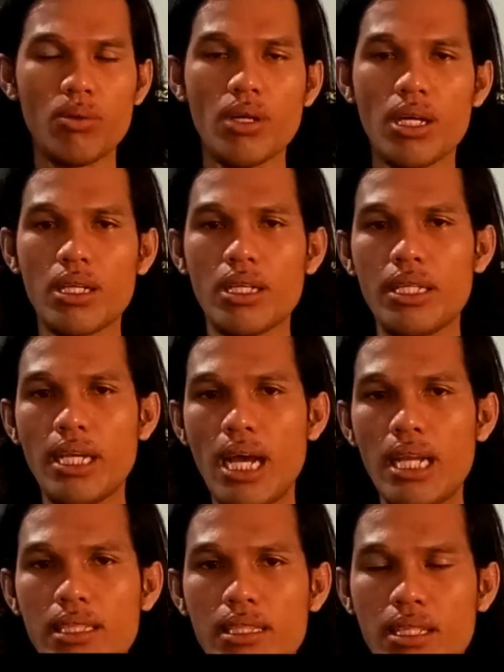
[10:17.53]
keluar di
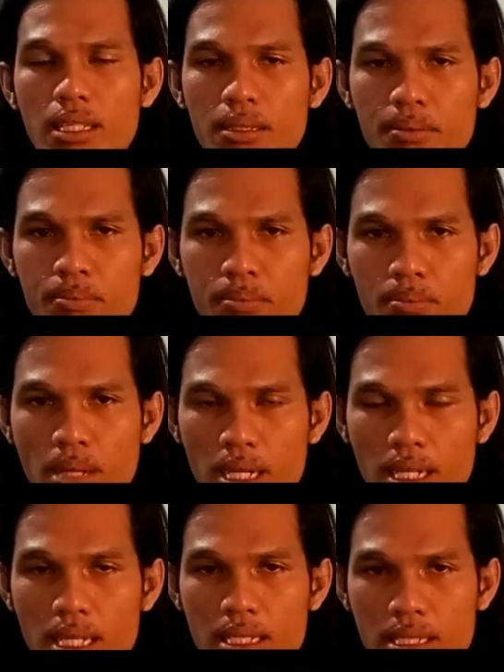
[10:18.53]
halte,
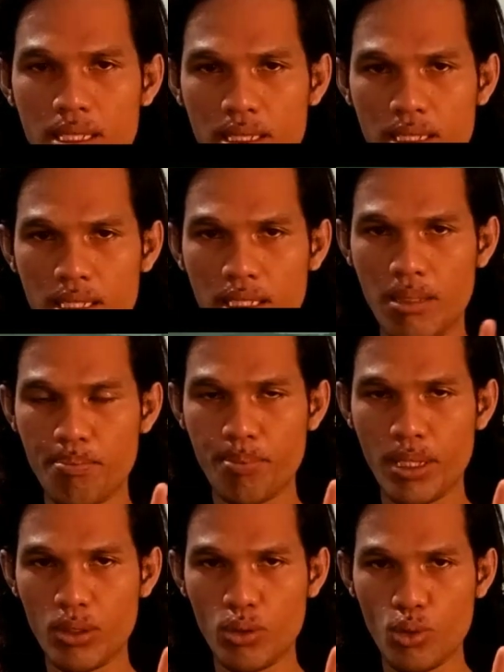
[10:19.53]
bahkan di
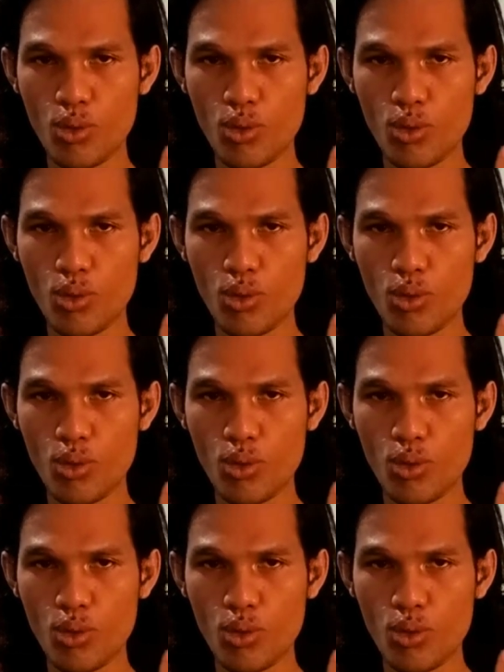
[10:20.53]
tempat